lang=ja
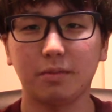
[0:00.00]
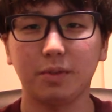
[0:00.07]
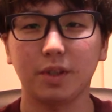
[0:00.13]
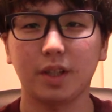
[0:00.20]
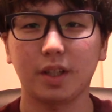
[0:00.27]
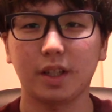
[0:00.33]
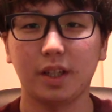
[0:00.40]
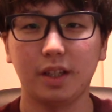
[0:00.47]

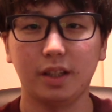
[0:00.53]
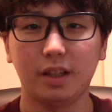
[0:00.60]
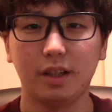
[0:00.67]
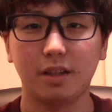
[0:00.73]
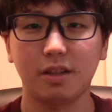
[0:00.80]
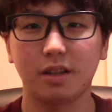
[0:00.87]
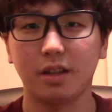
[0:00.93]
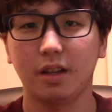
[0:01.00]
正大で
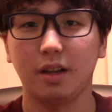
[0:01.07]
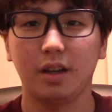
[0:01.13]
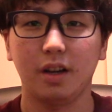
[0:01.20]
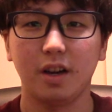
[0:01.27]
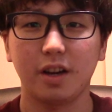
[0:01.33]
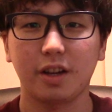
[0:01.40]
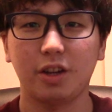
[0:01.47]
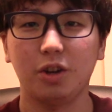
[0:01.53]
す
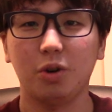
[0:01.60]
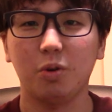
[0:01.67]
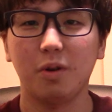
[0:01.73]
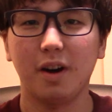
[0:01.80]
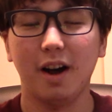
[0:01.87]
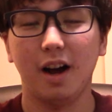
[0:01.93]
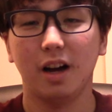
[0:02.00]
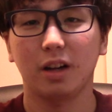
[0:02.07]
今日
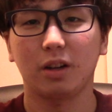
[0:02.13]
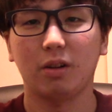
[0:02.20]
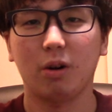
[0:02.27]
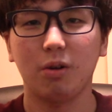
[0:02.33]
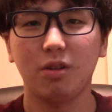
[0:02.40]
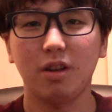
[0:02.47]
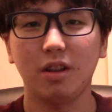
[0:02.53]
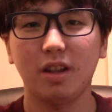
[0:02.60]
は
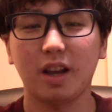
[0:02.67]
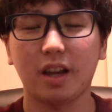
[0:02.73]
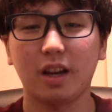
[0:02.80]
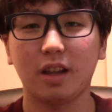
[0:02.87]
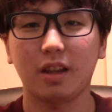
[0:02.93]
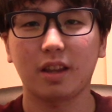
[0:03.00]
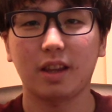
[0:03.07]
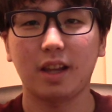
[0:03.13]
個人的
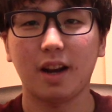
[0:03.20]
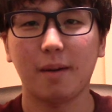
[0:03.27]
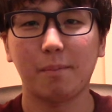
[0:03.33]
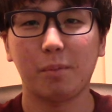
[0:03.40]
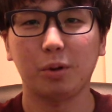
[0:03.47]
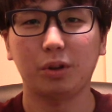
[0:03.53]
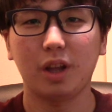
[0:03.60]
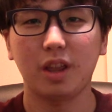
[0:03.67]
に好きな
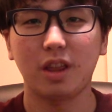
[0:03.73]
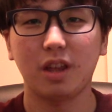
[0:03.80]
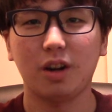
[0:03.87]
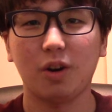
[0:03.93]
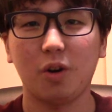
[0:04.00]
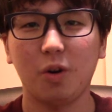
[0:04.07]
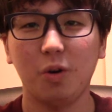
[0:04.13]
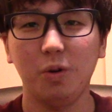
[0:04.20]
ポテチ
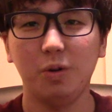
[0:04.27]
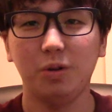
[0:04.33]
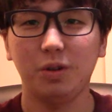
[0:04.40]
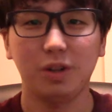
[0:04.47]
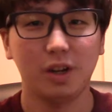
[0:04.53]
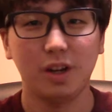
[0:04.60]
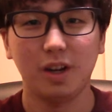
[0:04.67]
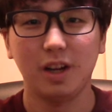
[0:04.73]
の
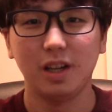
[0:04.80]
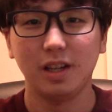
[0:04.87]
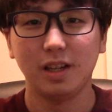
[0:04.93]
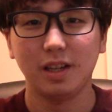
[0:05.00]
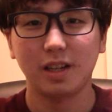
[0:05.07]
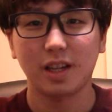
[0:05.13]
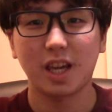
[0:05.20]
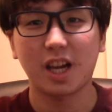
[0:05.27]

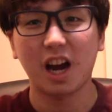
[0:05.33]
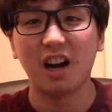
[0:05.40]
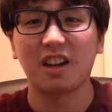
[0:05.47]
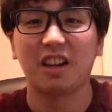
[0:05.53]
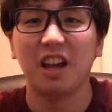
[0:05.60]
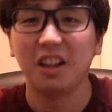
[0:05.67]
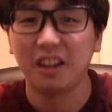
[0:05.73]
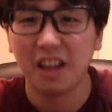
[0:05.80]
期間
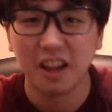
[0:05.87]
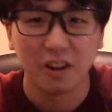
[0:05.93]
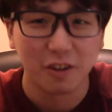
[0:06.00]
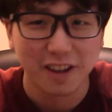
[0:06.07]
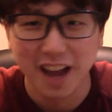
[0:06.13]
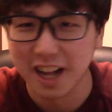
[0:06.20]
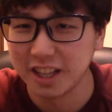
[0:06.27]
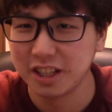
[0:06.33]
限定の
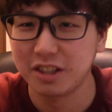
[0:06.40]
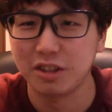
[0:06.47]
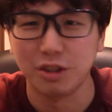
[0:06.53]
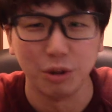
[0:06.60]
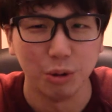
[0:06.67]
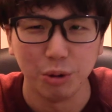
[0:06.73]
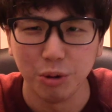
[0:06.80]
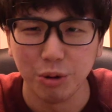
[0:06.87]
やつ